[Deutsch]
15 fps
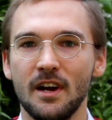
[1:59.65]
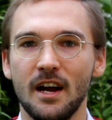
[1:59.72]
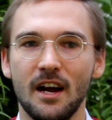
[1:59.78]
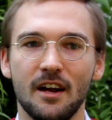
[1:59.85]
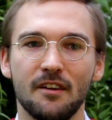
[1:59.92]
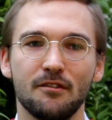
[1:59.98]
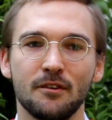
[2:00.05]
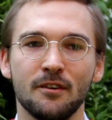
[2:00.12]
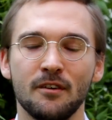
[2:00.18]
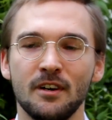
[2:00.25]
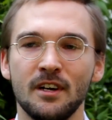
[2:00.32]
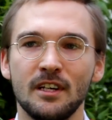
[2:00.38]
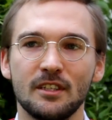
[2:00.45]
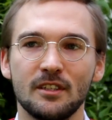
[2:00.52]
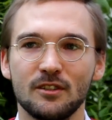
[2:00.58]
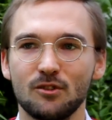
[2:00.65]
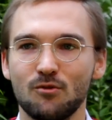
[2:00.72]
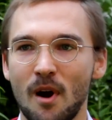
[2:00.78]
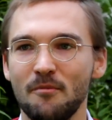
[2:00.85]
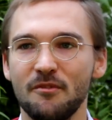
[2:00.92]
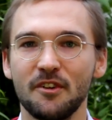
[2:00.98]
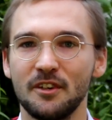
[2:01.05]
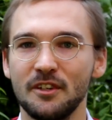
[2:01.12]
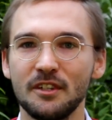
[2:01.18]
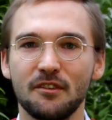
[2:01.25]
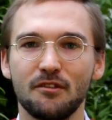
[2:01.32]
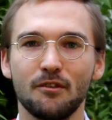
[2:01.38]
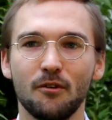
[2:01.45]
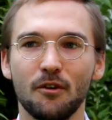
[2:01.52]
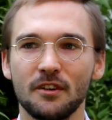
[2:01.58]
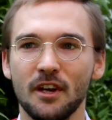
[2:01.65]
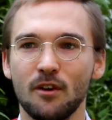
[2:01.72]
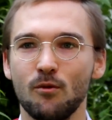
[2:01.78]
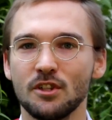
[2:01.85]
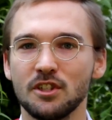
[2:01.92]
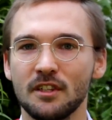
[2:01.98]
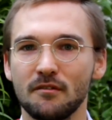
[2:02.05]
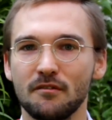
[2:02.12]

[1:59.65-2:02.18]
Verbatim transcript: Also Trump wird nicht zurück nach Washington